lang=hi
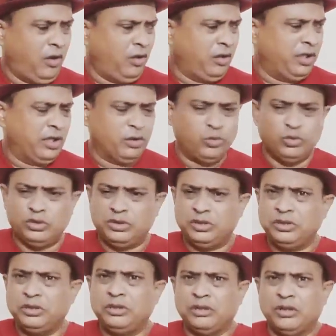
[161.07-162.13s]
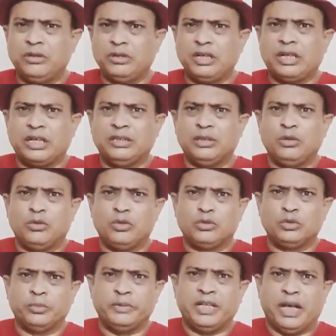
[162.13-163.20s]
और नेहरू जी और एक आधे लोगों
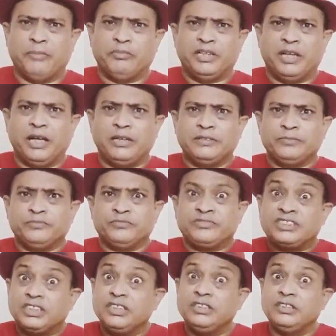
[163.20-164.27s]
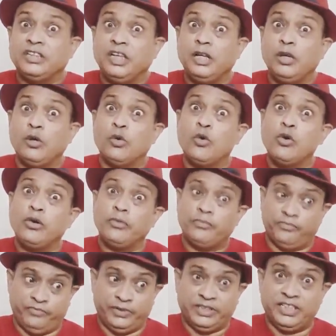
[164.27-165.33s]
को जो भी नाम लिया कि ये लोग
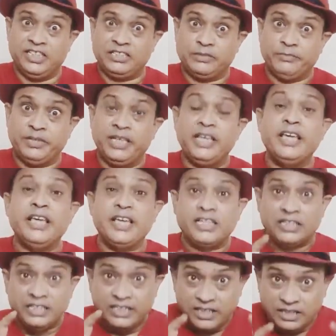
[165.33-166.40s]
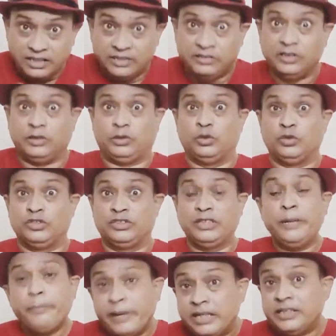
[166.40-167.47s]
विदेश में एक ही इंस्टीट्यूट
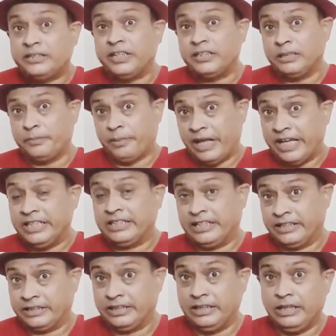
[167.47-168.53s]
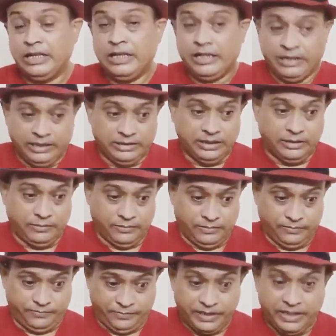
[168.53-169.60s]
से बैरिस्टर की पढ़ाई करके इधर
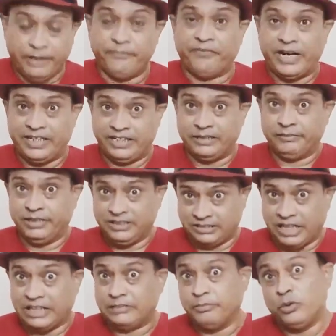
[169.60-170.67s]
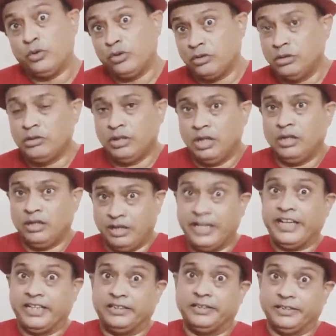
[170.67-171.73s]
फ्रीडम फाइटिंग में साथ में लोग
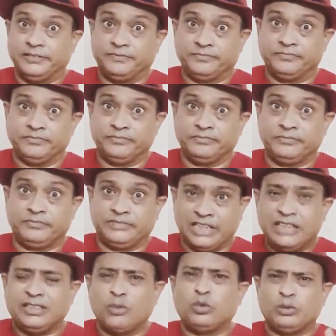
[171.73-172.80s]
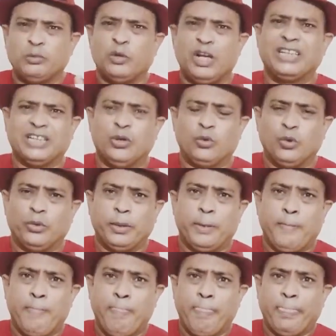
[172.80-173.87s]
लगे थे ऐसा कुछ बोला था
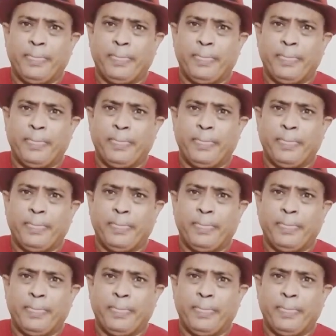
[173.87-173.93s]
उन्होंने